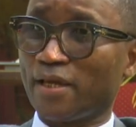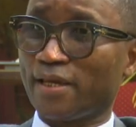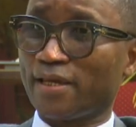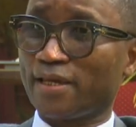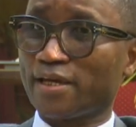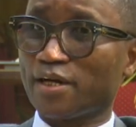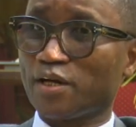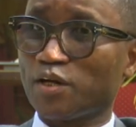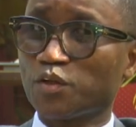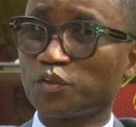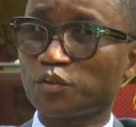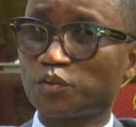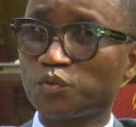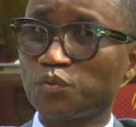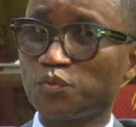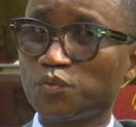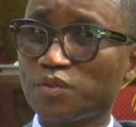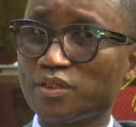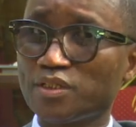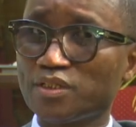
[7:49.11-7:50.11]
Et
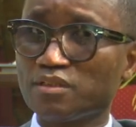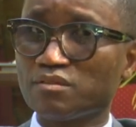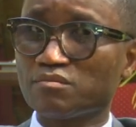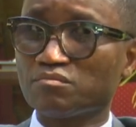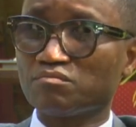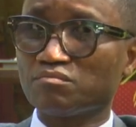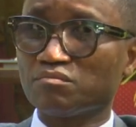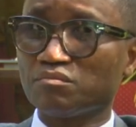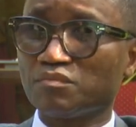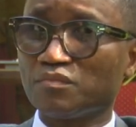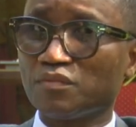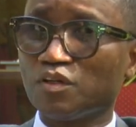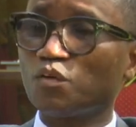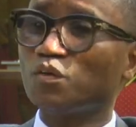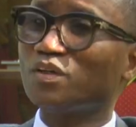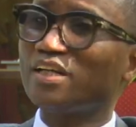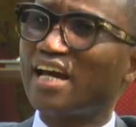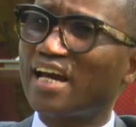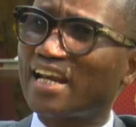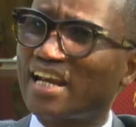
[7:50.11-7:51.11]
aujourd'hui,
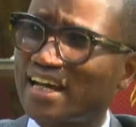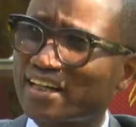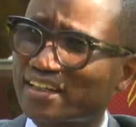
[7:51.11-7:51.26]
on est à la